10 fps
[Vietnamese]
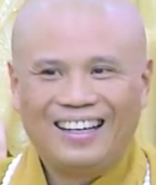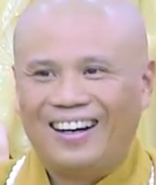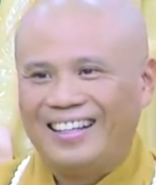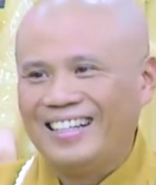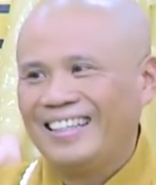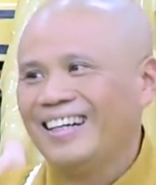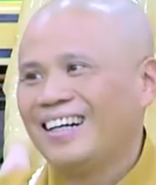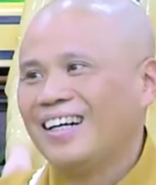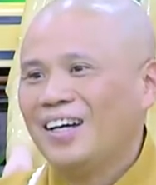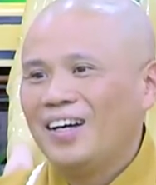Rồi được
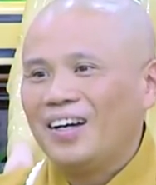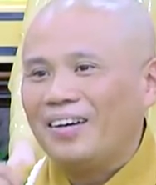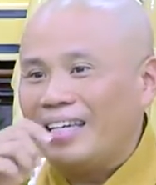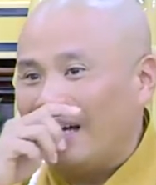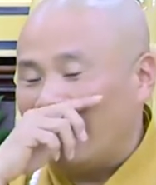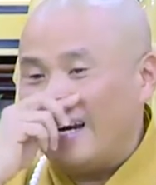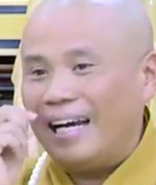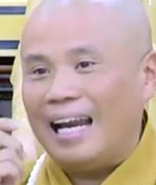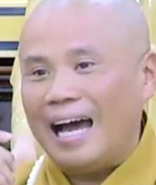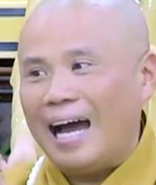chưa? Bây giờ cái
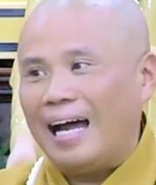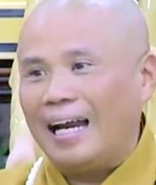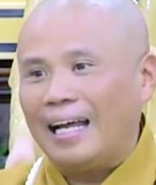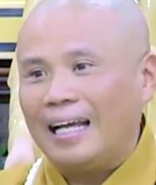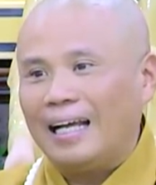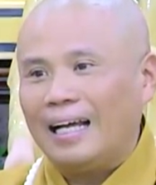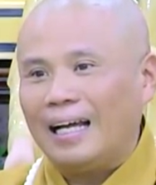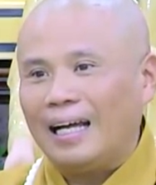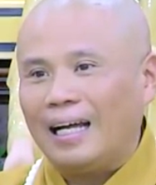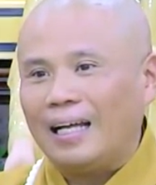này là
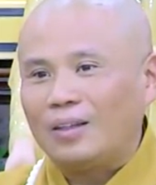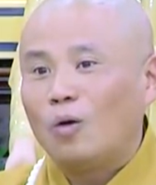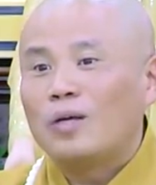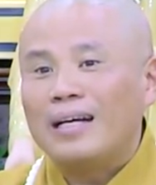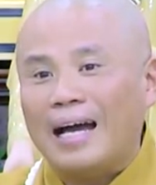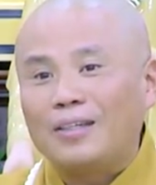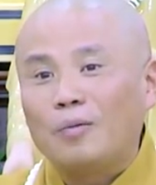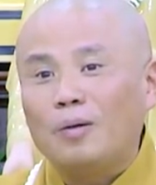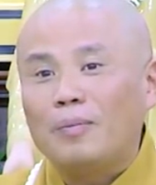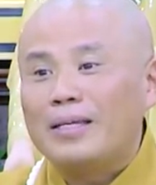tu với đại
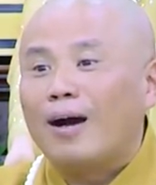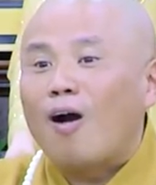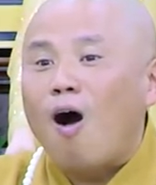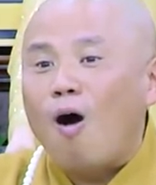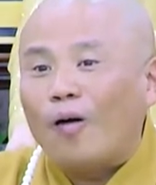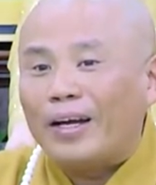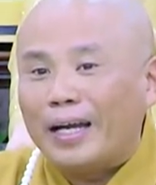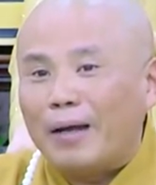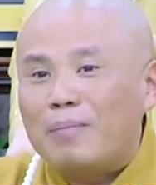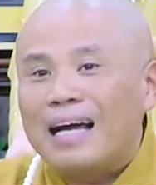chúng, đúng không? Bây giờ ngồi
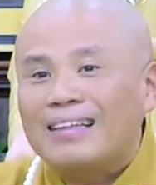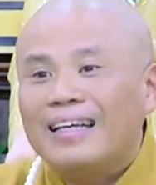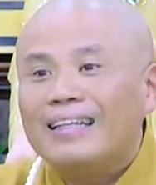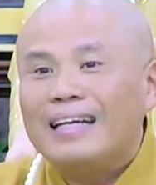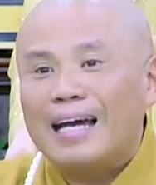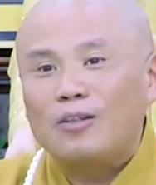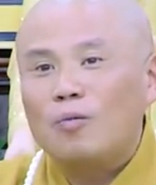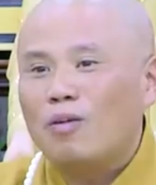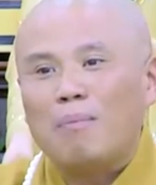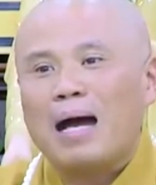niệm ra tiếng với đại
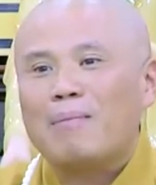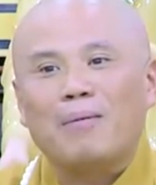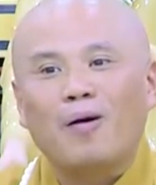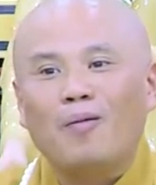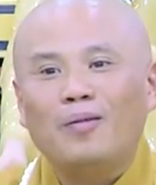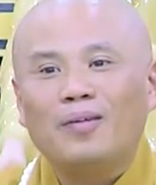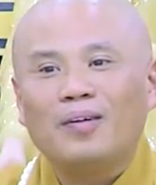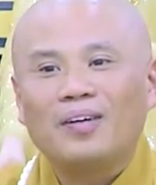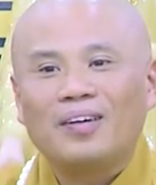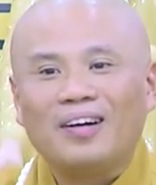chúng vẫn 334,
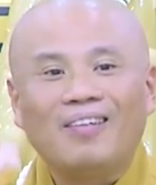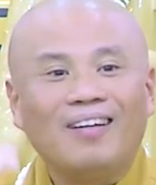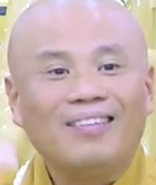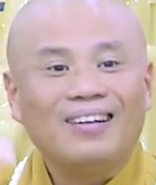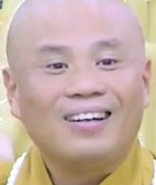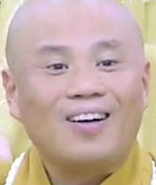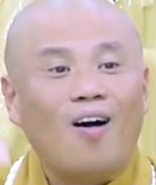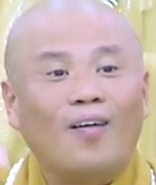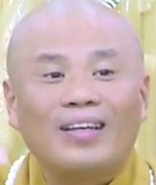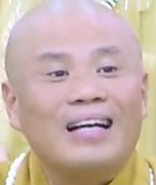đúng không?
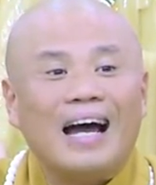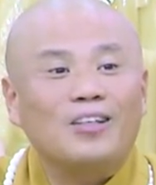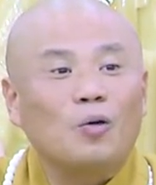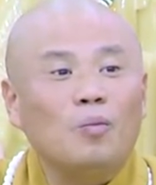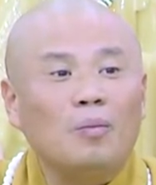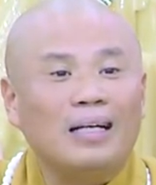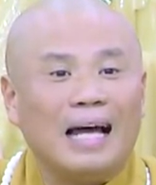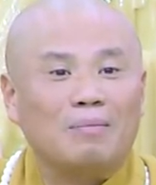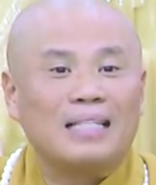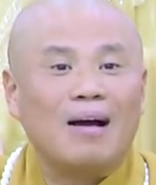Ngồi với đại chúng mình
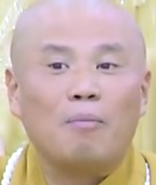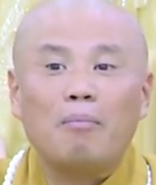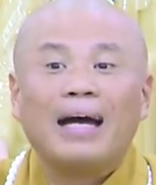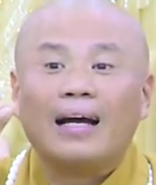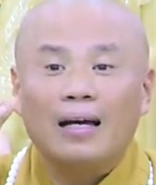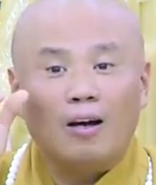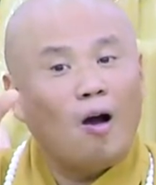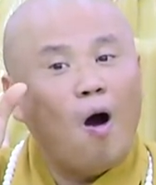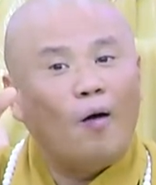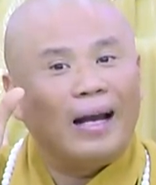làm sao? Mắt
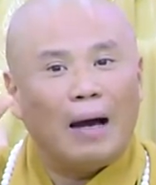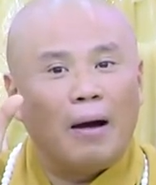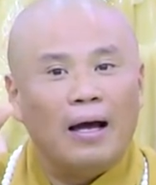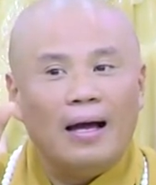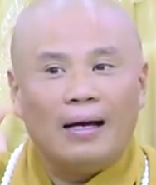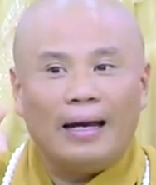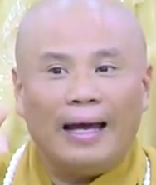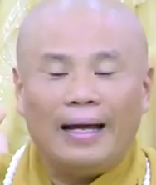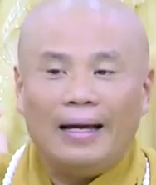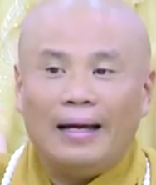ngồi là
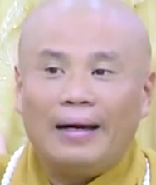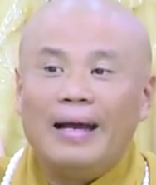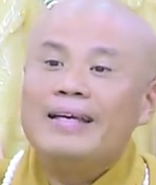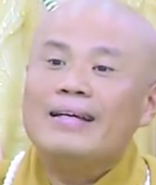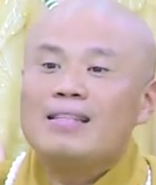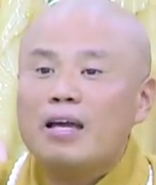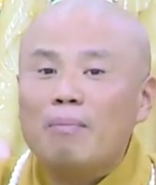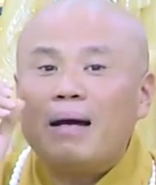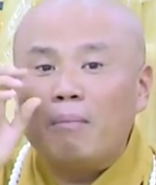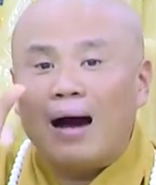nè, đi thì
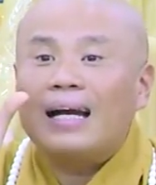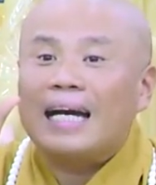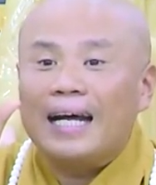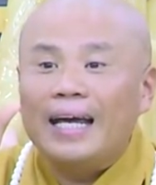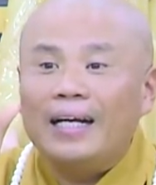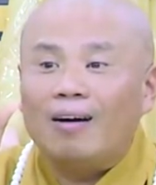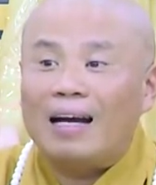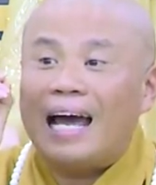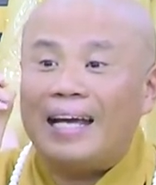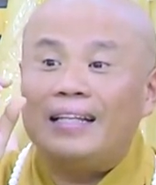mắt mở ra để đi, rồi
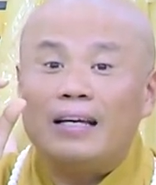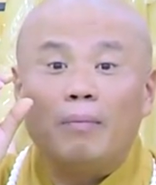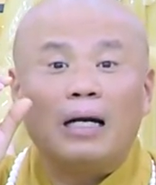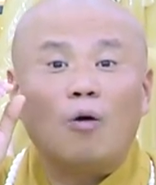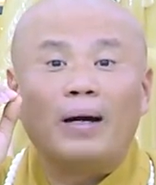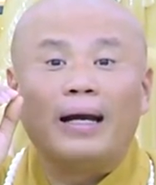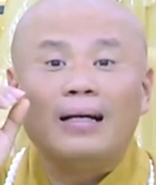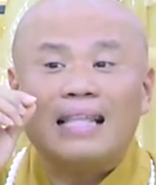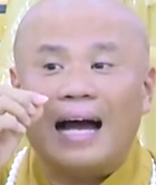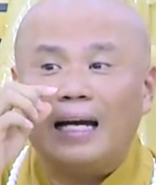lạy thì bắt đầu mình
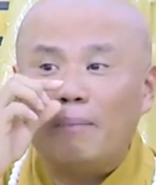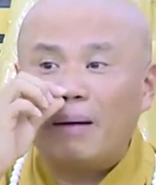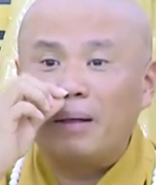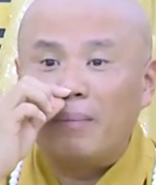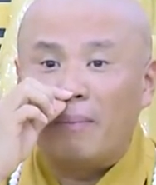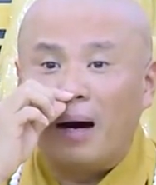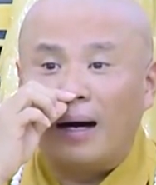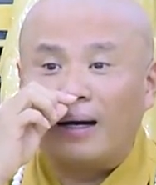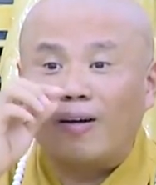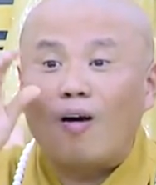đứng thẳng là mắt mình
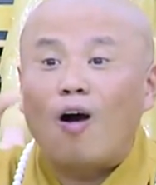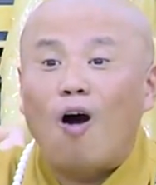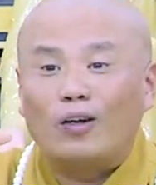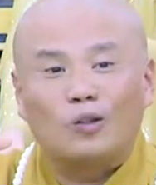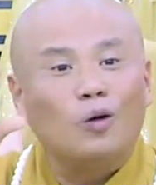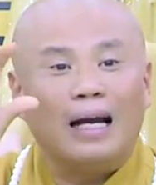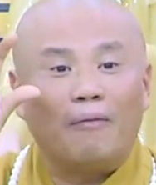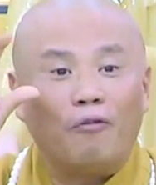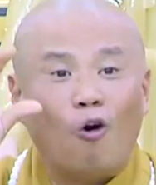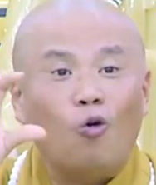mờ rồi, còn ngồi xuống là
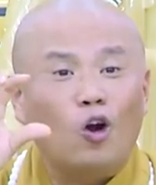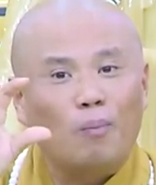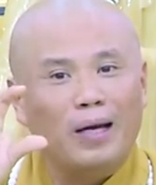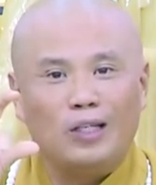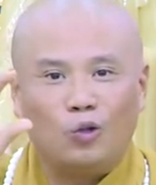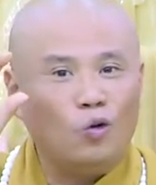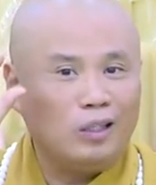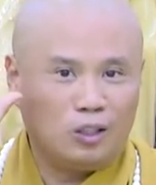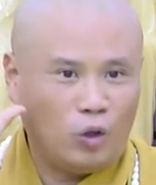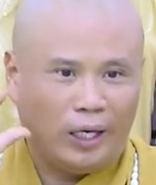phủ đôi mi
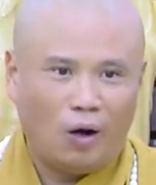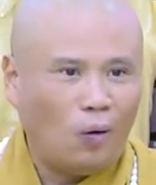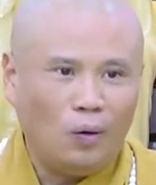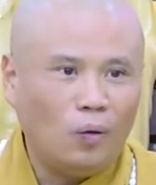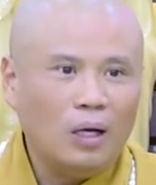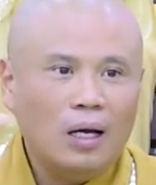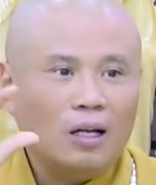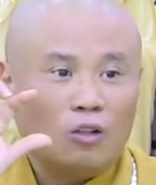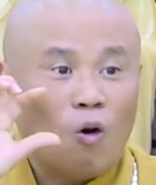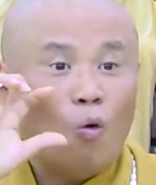xuống tuyệt đối luôn,
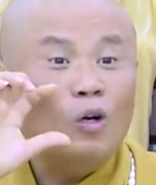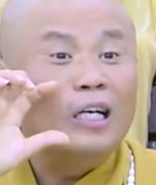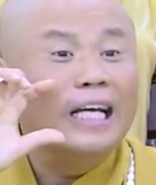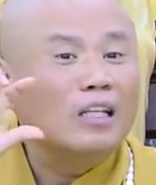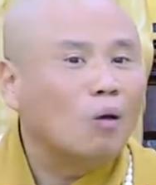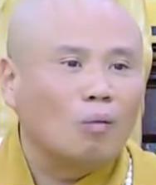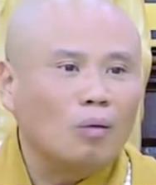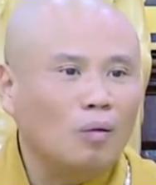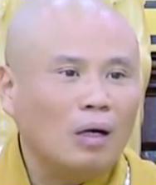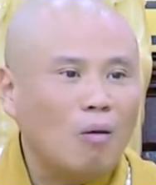phủ liên tục
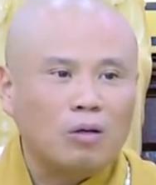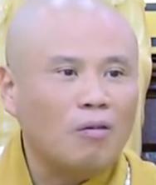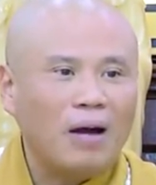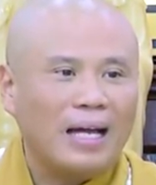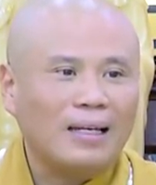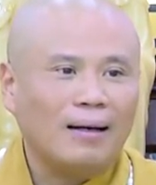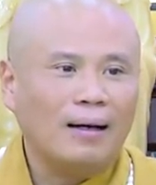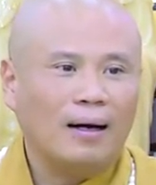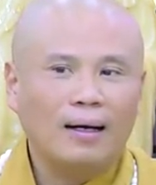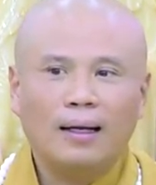luôn, không có phải cho nó
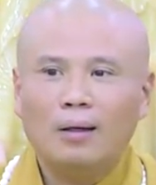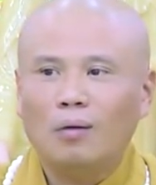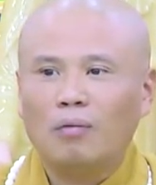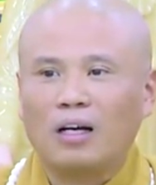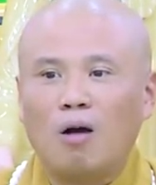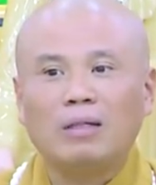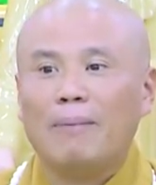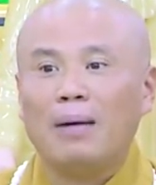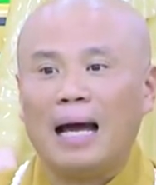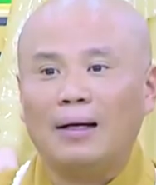hở lên luôn và không
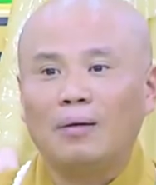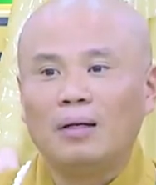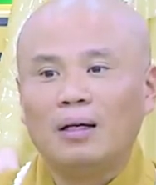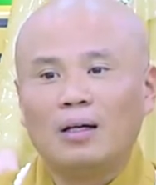nhắm lại luôn.